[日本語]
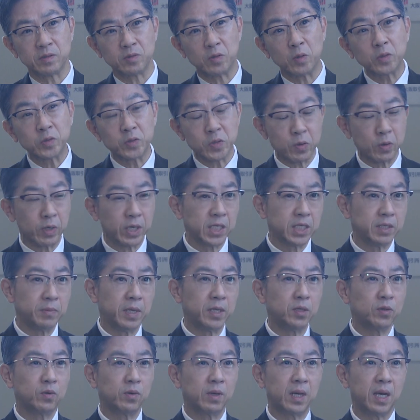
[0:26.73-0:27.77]
が動くような
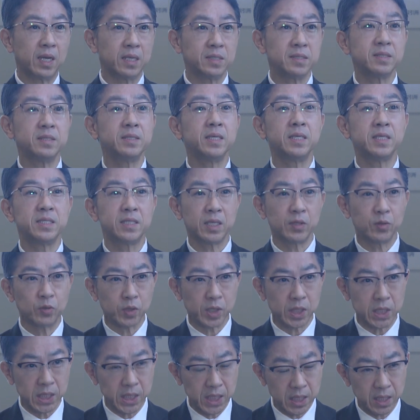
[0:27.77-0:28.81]
イベントが発生したと
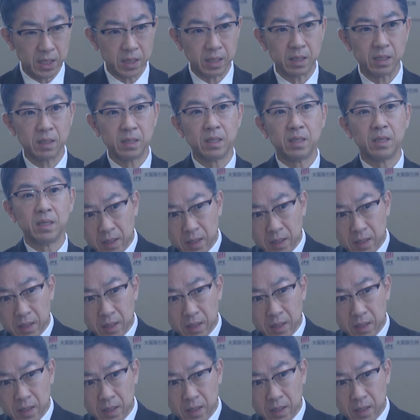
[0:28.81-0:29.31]
きに